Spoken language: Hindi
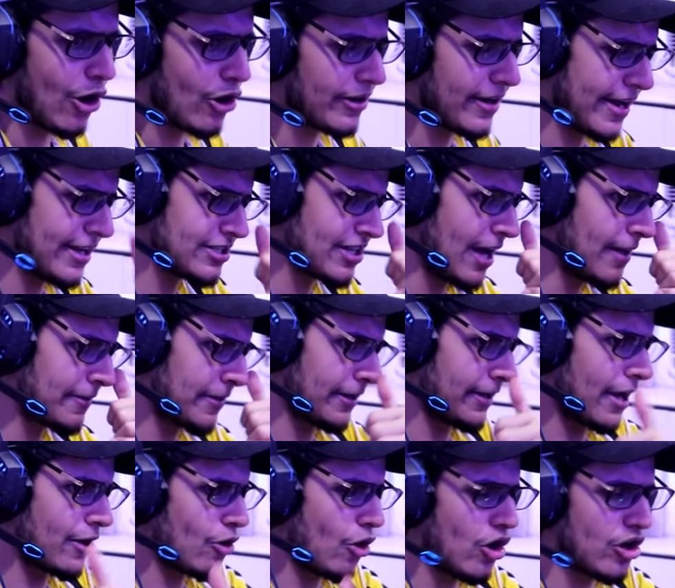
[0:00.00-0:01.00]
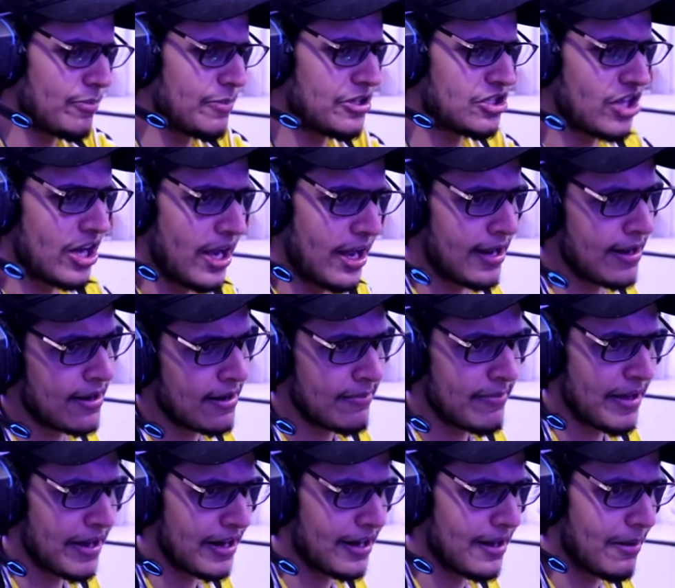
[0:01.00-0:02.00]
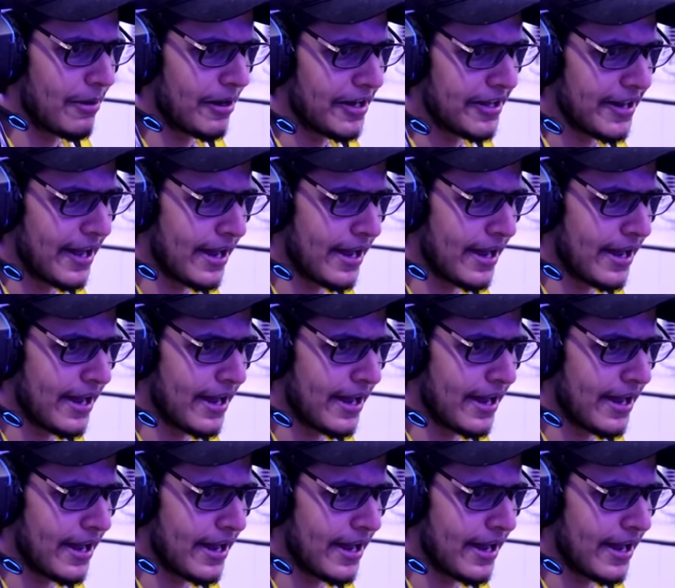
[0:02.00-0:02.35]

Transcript: लोग नहीं जानते कि कोई भी जेल मेरे लिए बड़ी